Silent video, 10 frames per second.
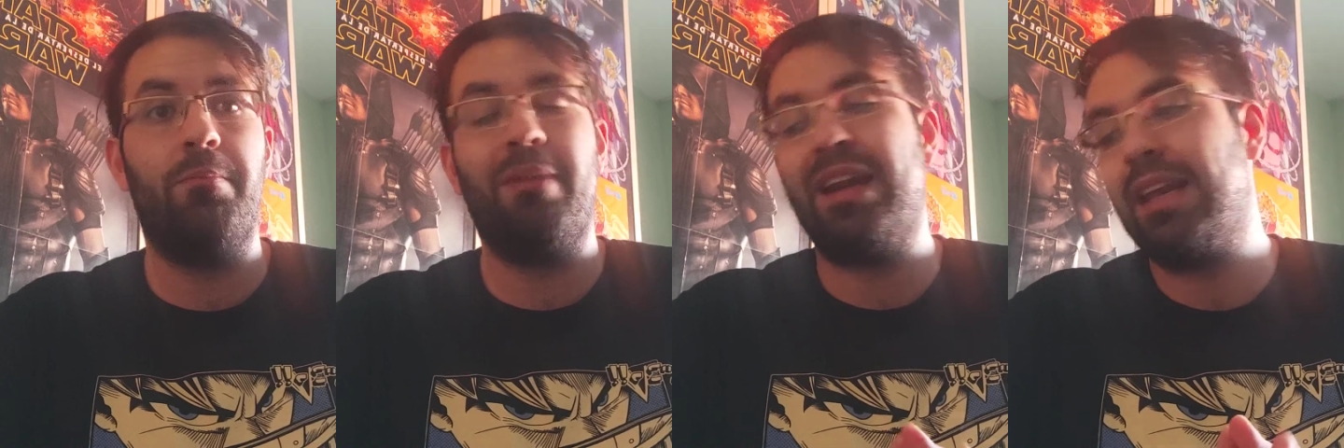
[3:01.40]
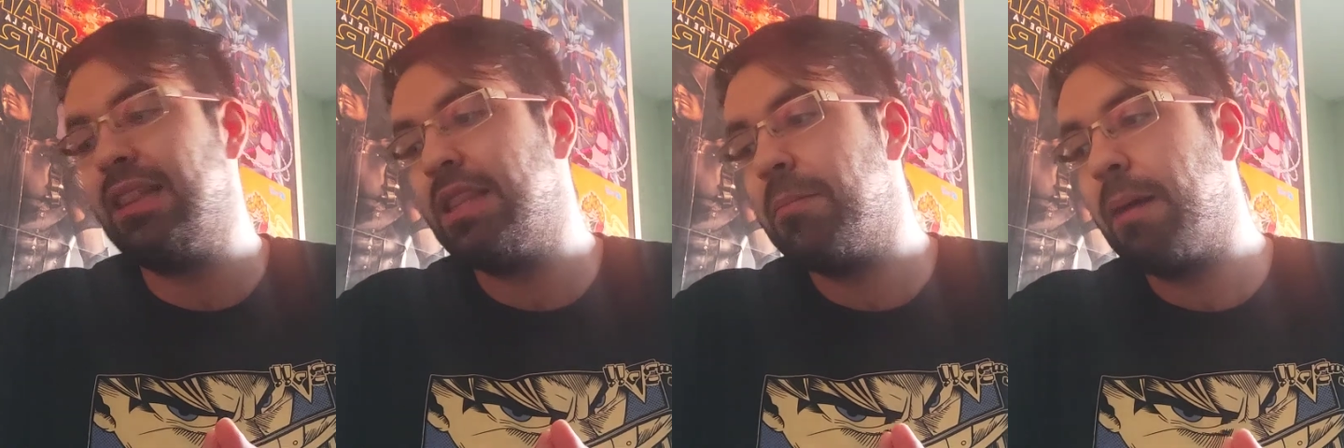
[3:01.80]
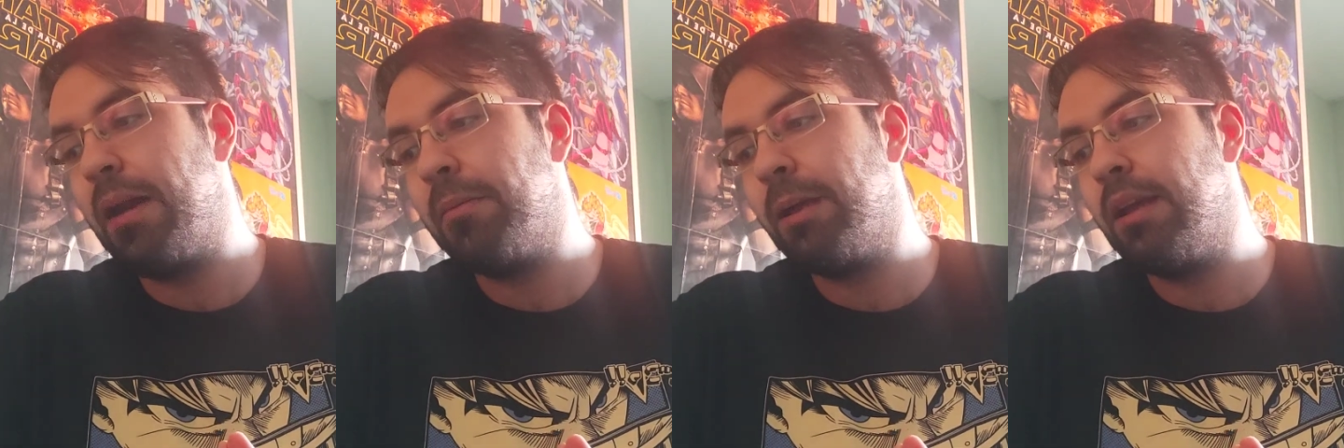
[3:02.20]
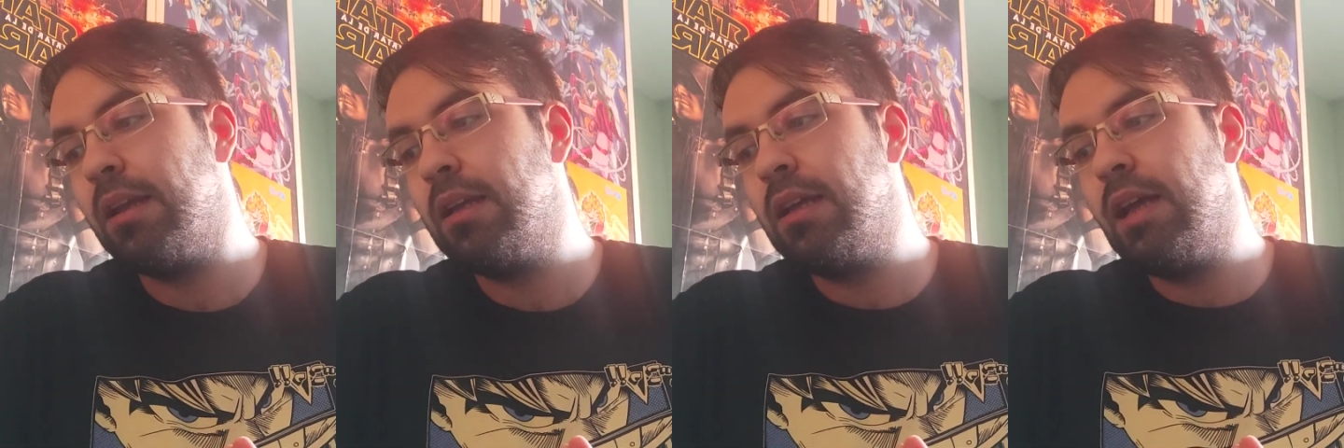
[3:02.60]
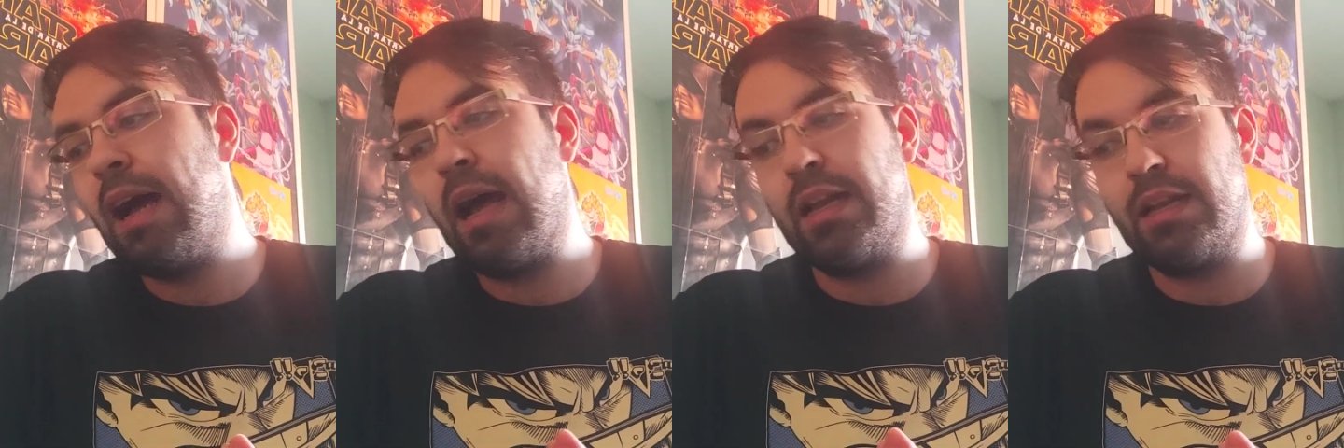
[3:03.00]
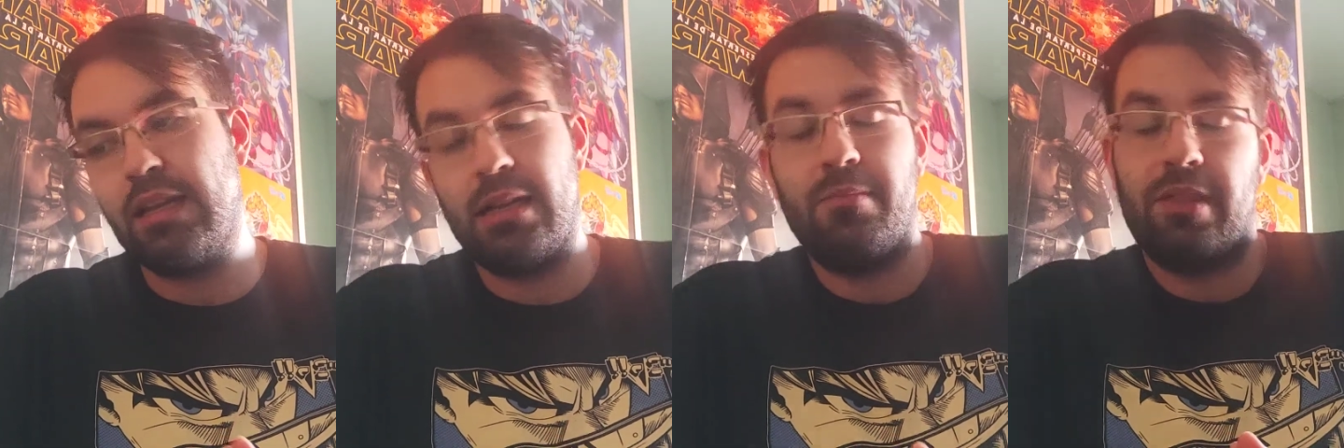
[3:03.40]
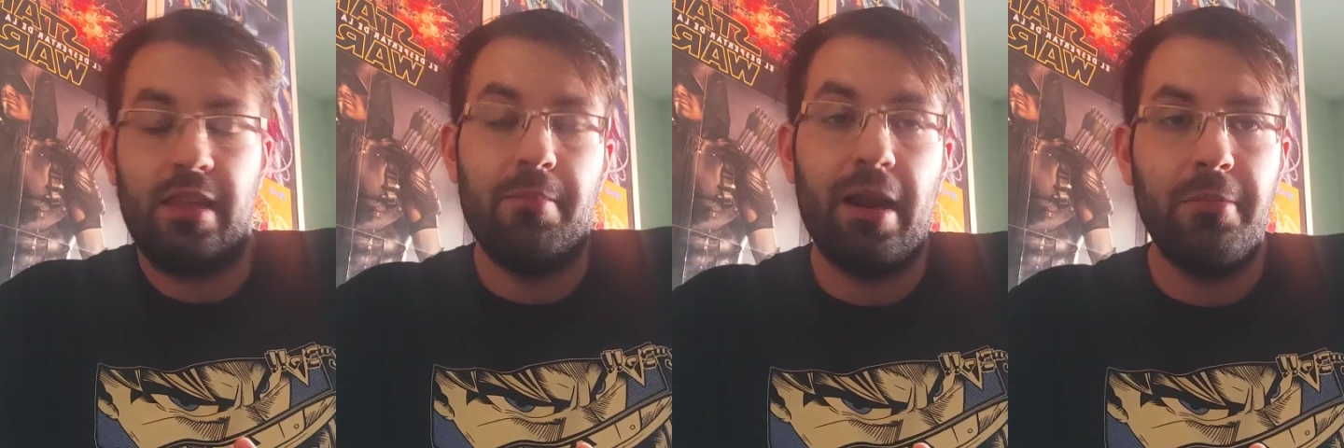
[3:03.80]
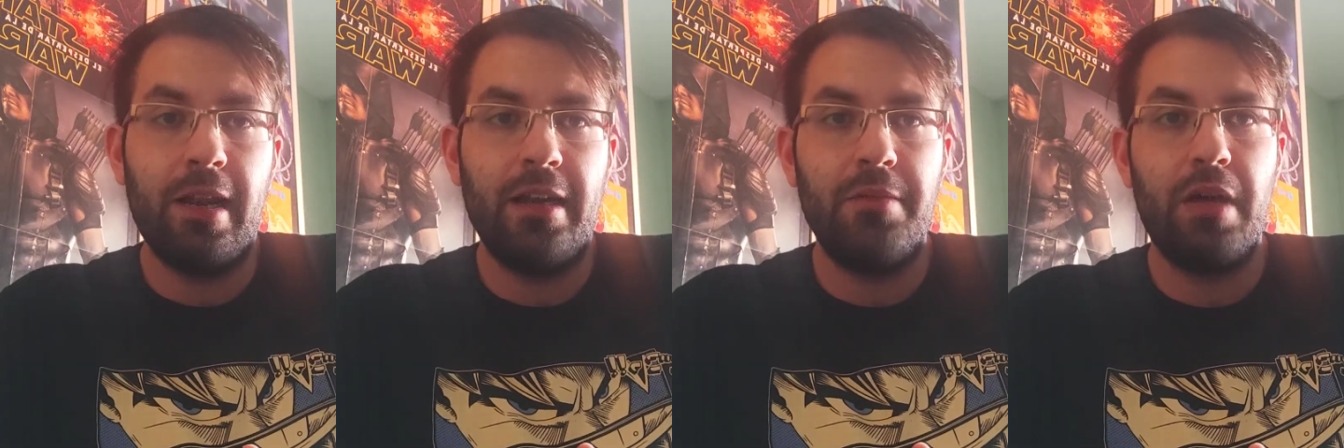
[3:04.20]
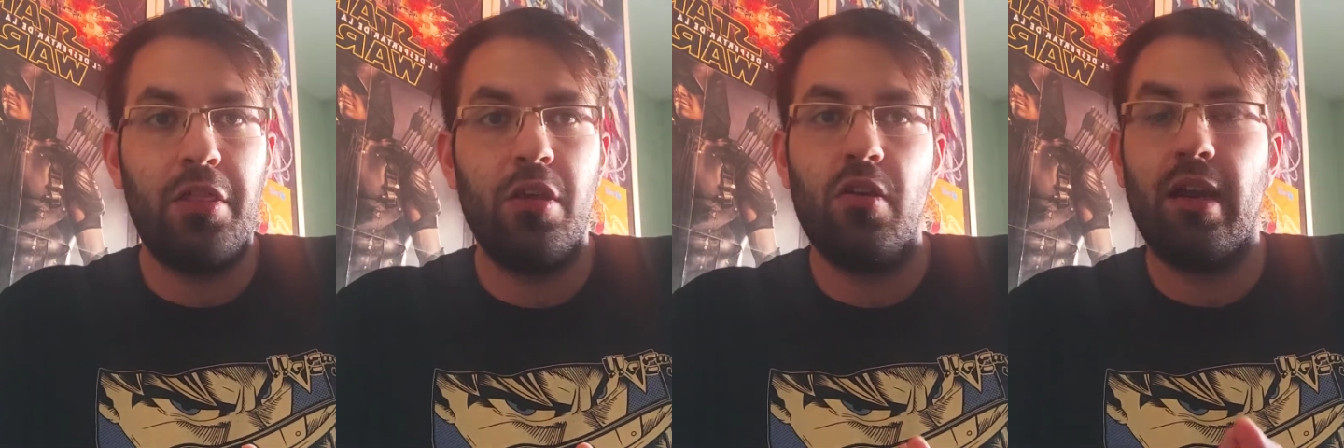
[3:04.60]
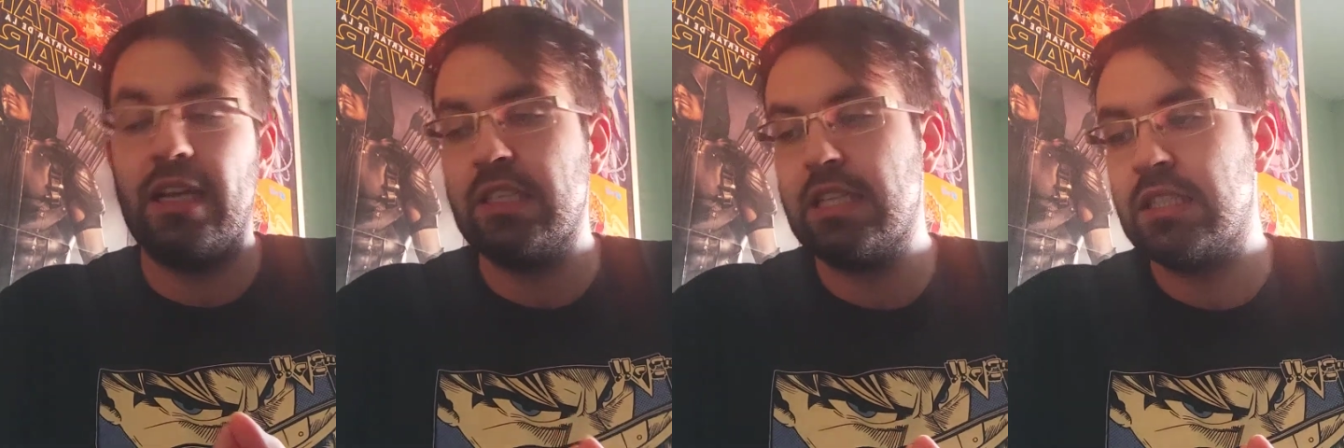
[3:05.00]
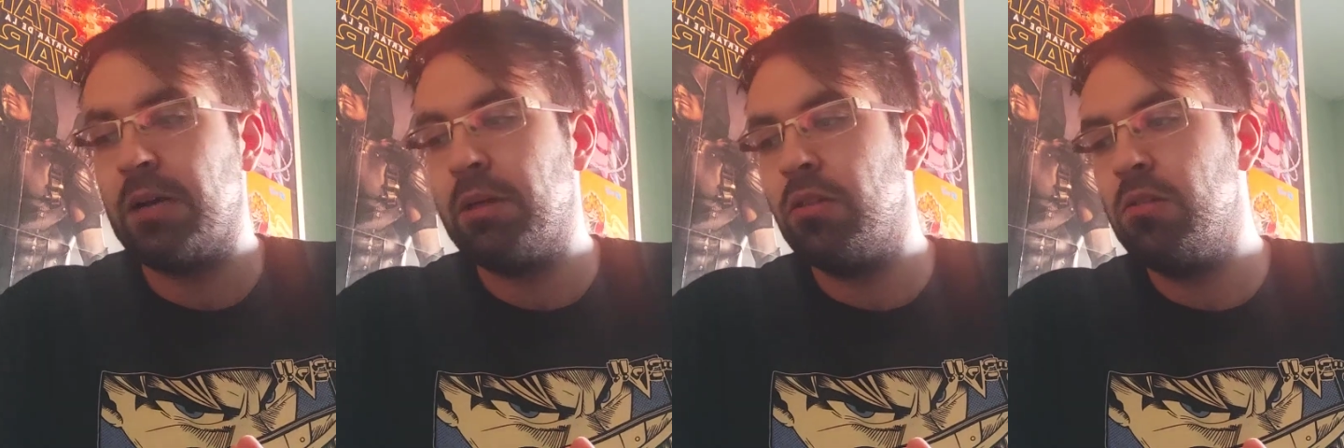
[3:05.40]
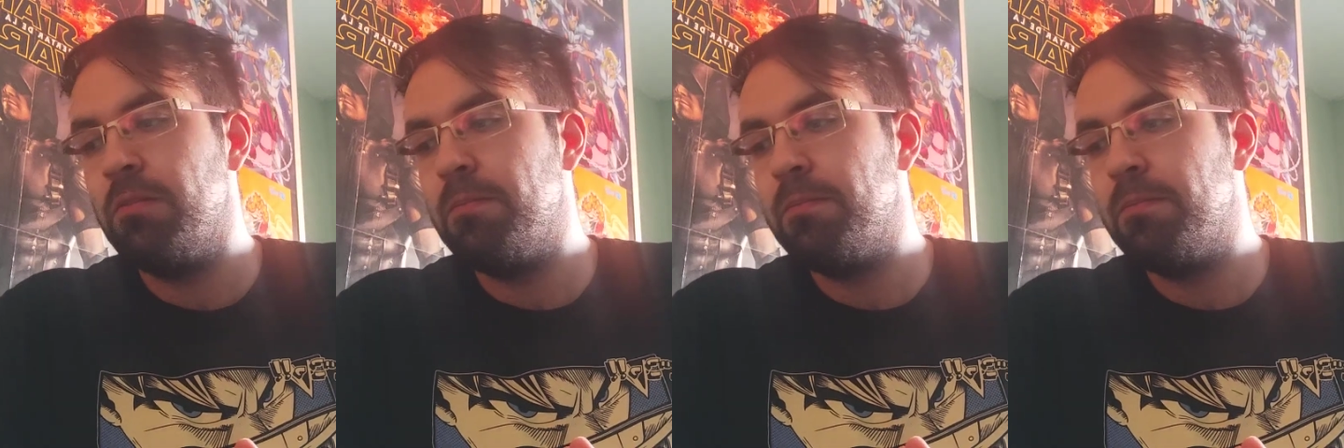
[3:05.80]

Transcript: panel de Marvel, el de Marvel Animación es el sábado,